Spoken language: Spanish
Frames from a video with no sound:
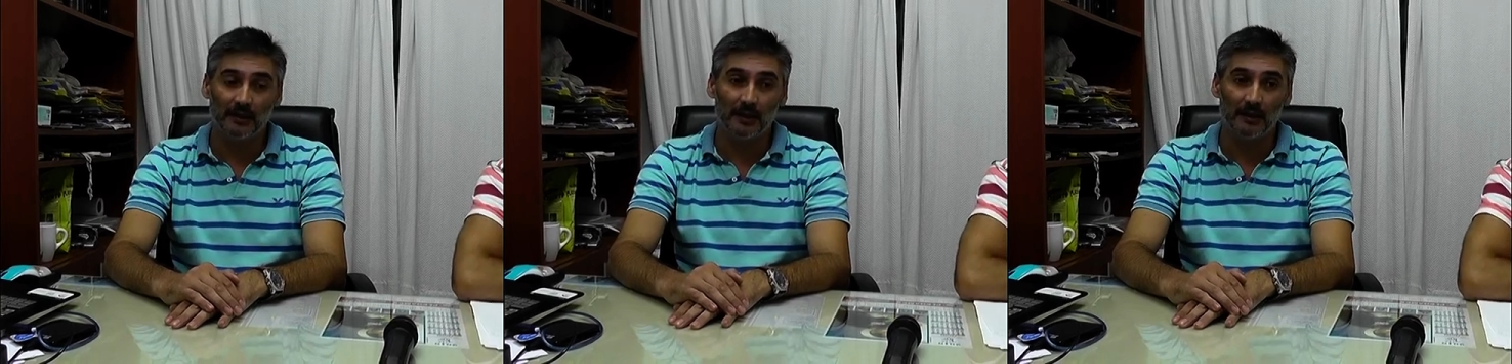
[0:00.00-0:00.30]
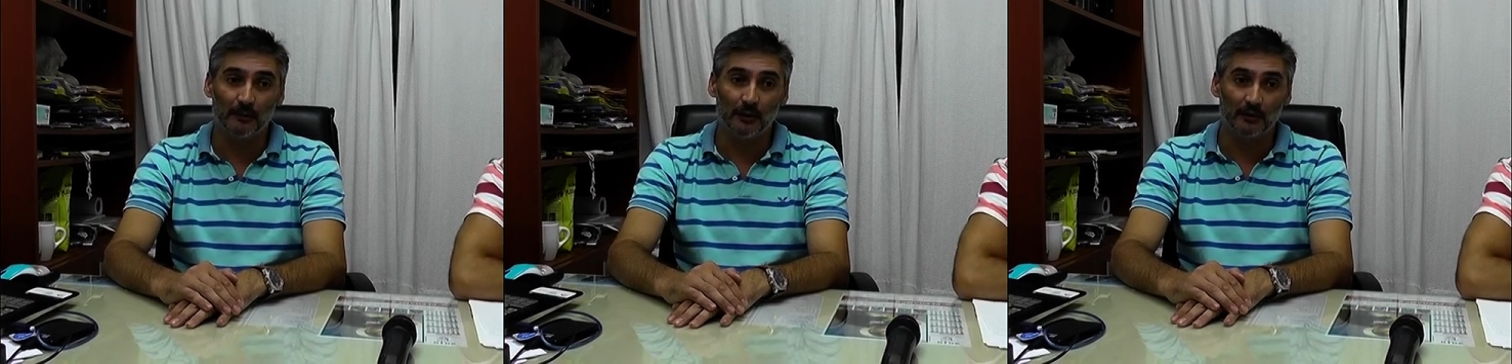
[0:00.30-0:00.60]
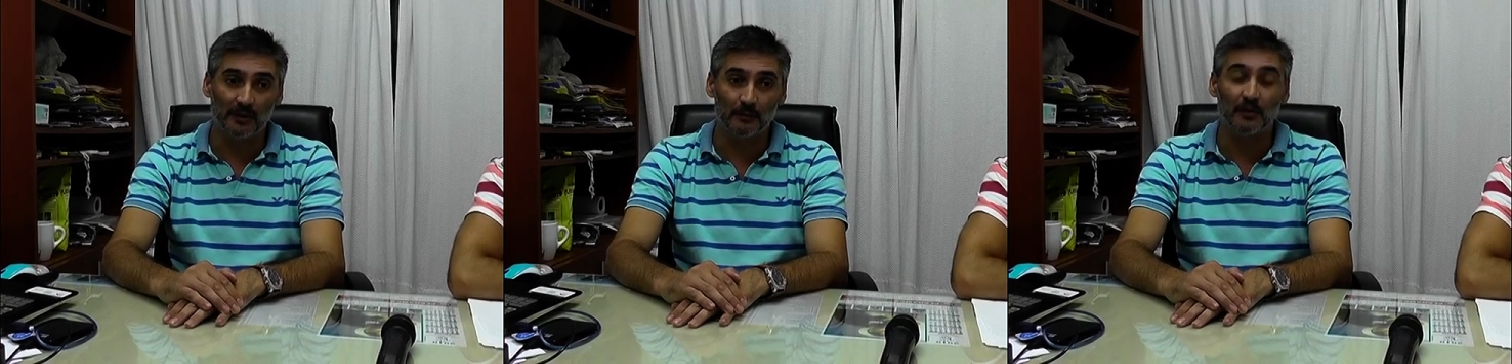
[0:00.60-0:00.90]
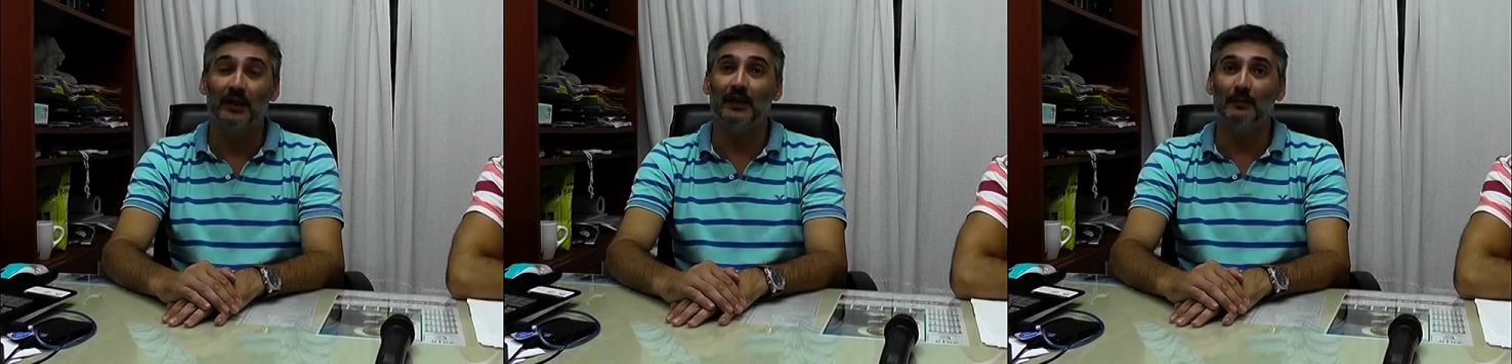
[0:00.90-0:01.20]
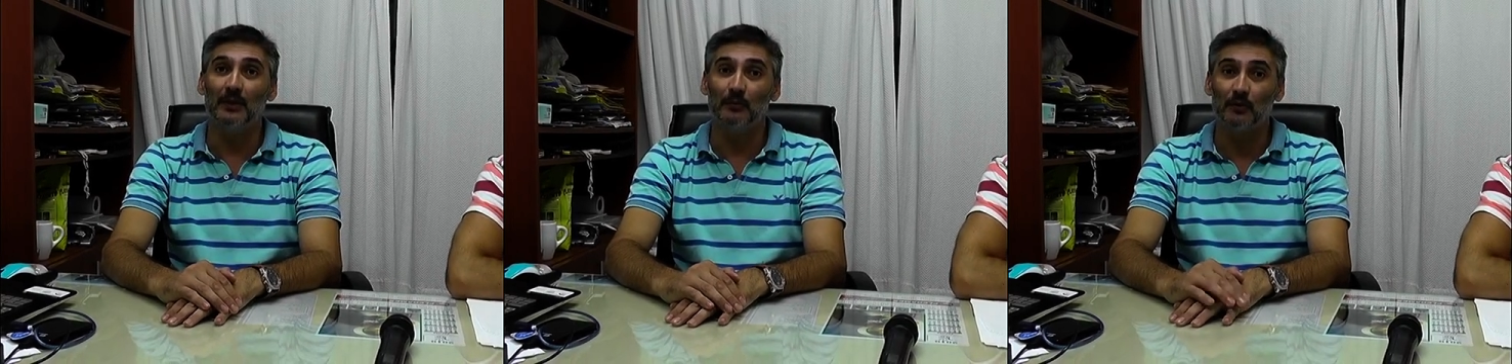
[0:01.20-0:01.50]
eh, pero sabemos que
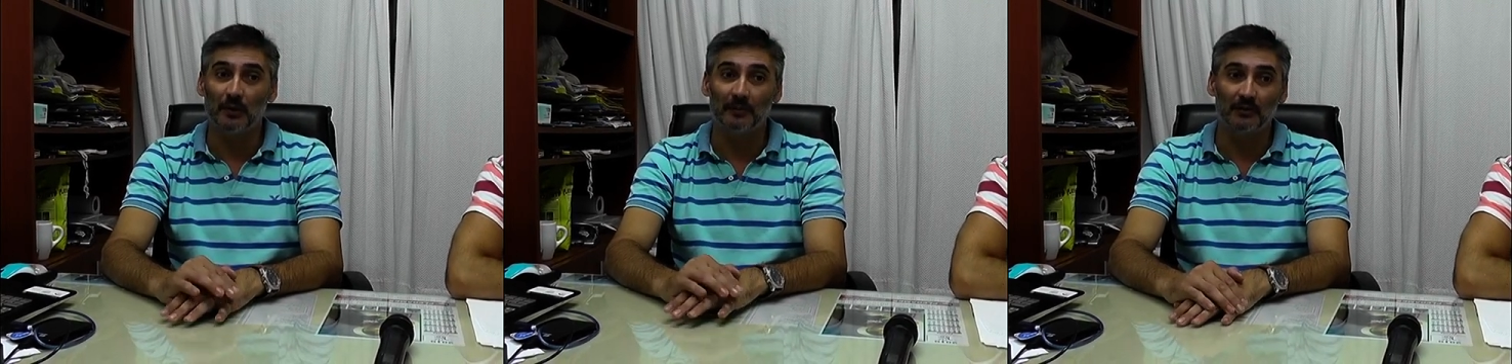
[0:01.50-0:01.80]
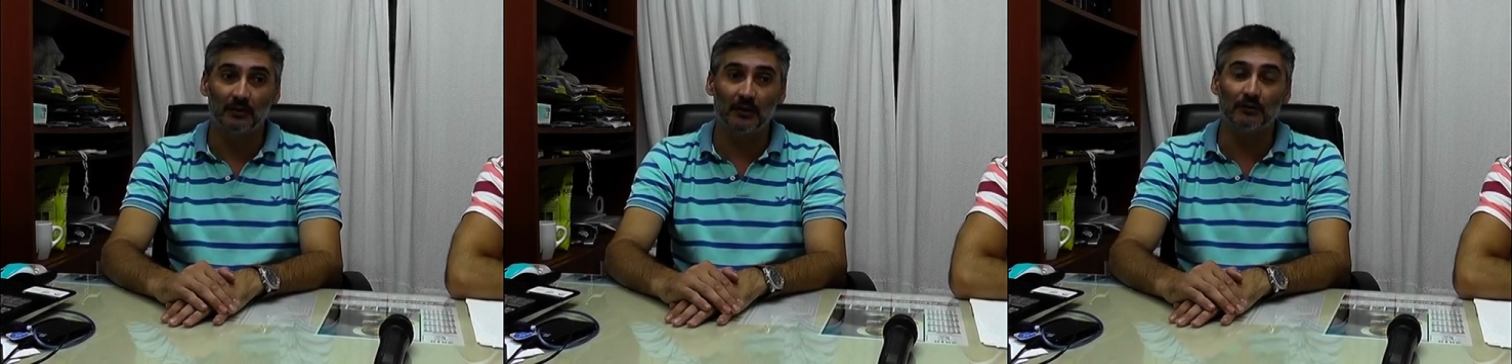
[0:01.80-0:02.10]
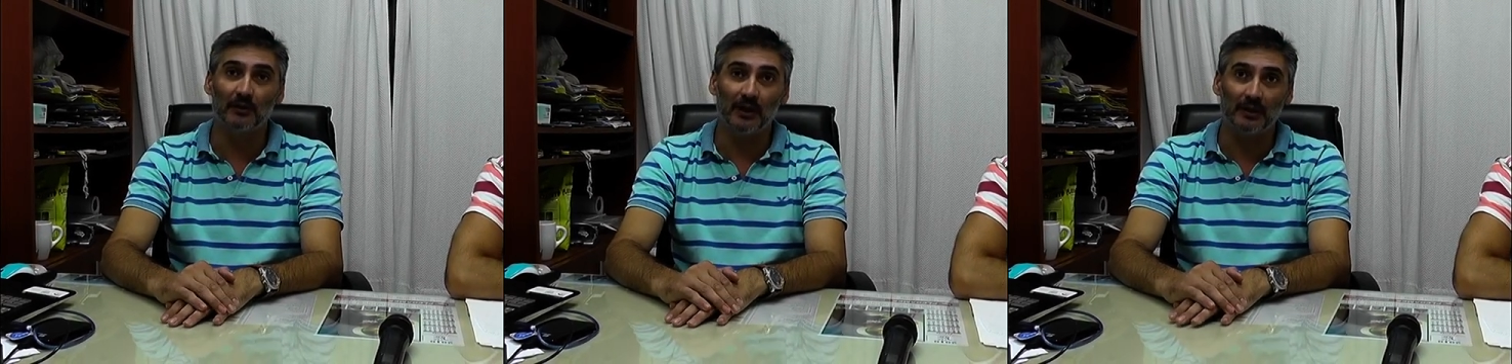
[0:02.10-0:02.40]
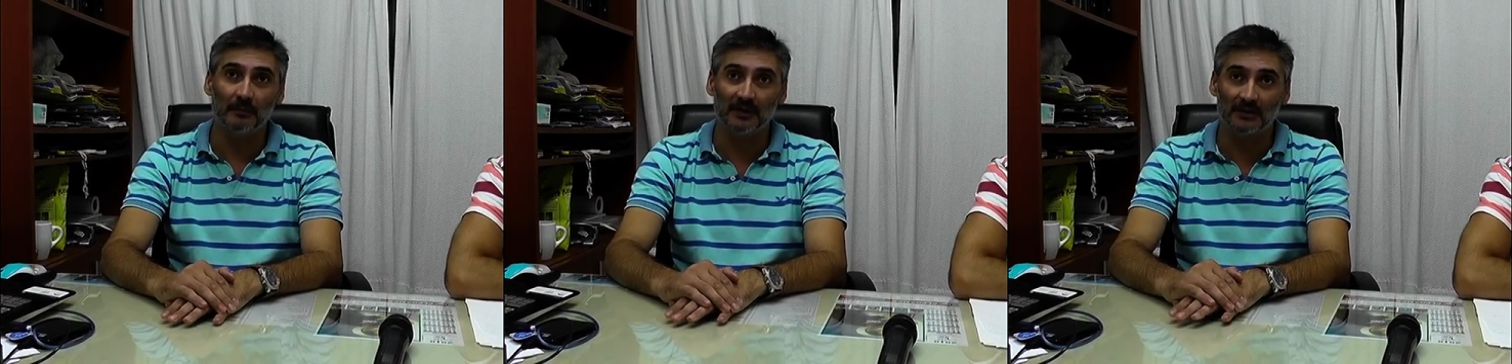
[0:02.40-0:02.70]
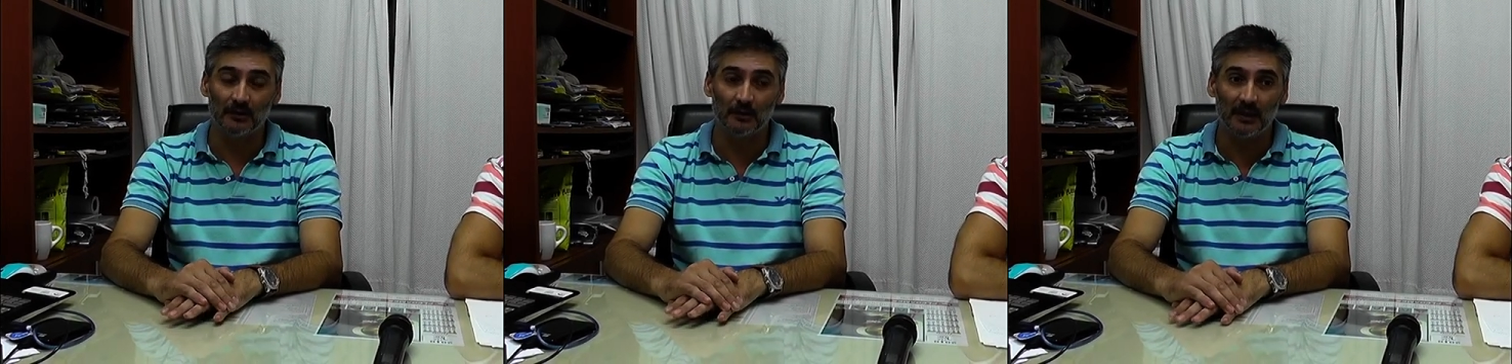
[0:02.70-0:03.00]
también muchas personas hoy la están
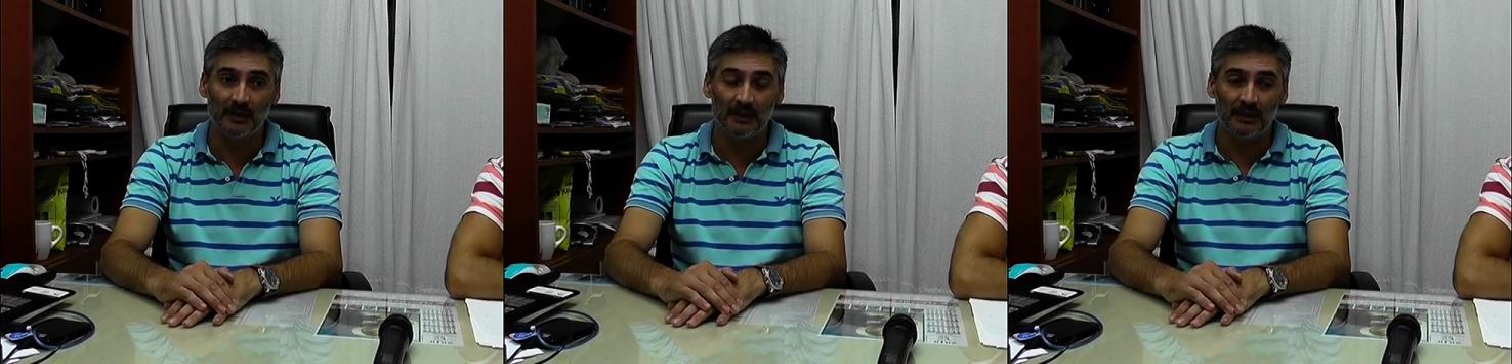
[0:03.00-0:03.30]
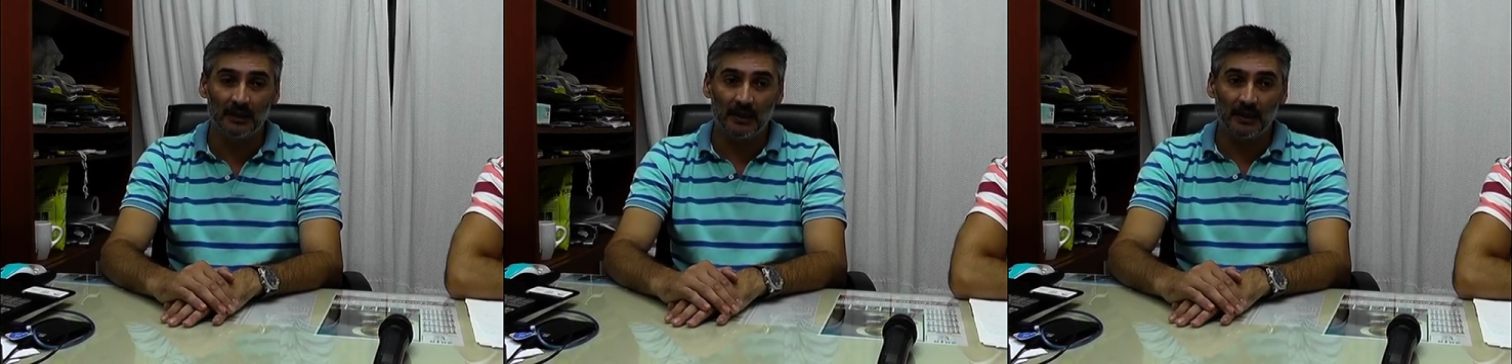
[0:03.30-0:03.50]
pasando mal